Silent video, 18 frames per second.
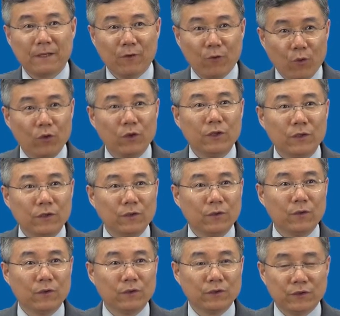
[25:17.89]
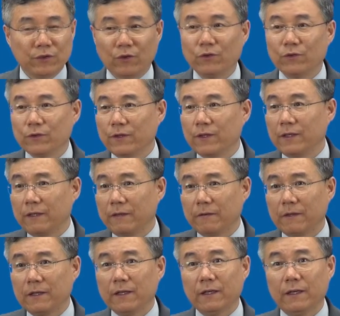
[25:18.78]
고린도 전서에 나와.
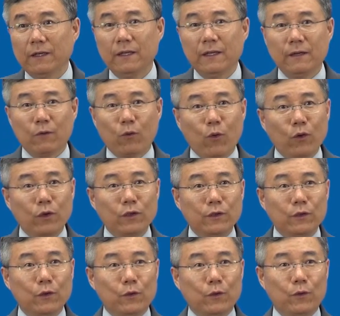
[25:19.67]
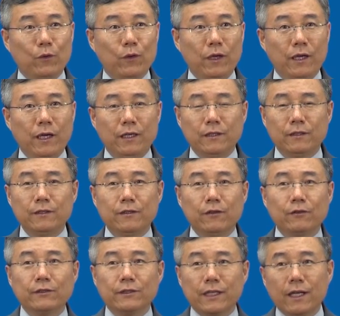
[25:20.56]
그러니까 고린도 교회 하여튼
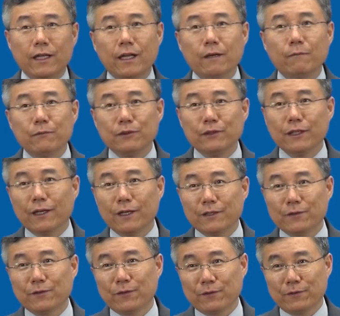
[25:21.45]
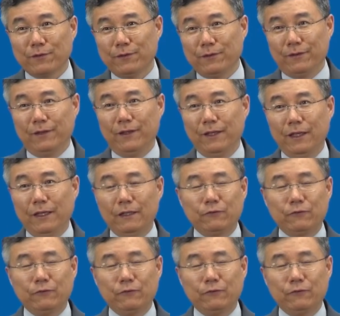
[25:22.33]
이런 사랑 문제가 있어서